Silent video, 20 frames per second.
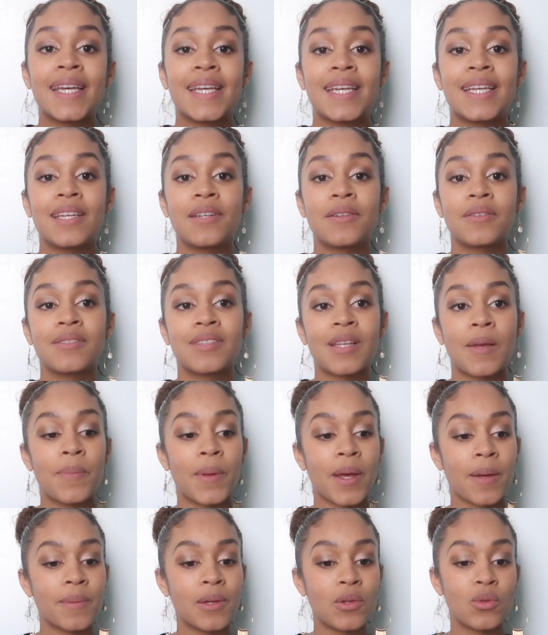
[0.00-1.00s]
Et euh, ça
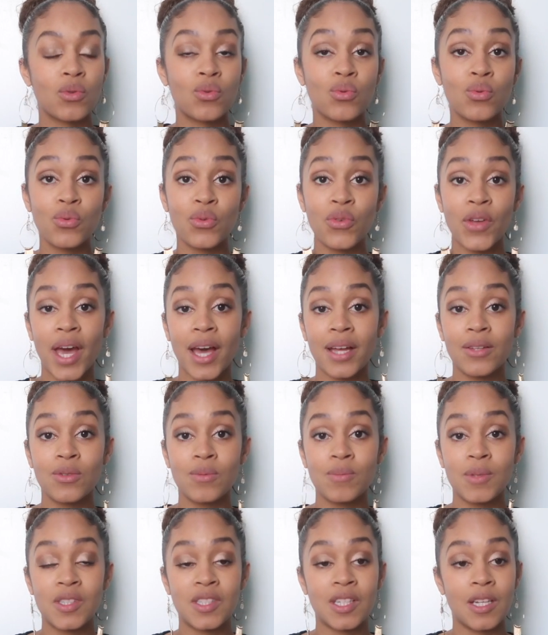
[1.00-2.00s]
permet de tout faire à
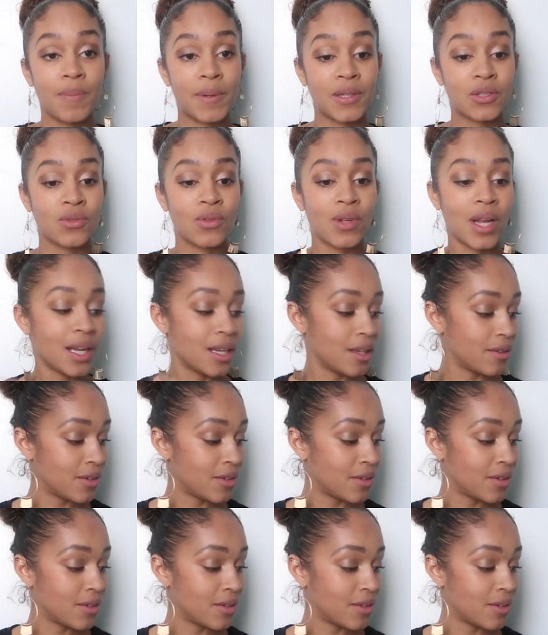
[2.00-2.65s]
domicile parce que là,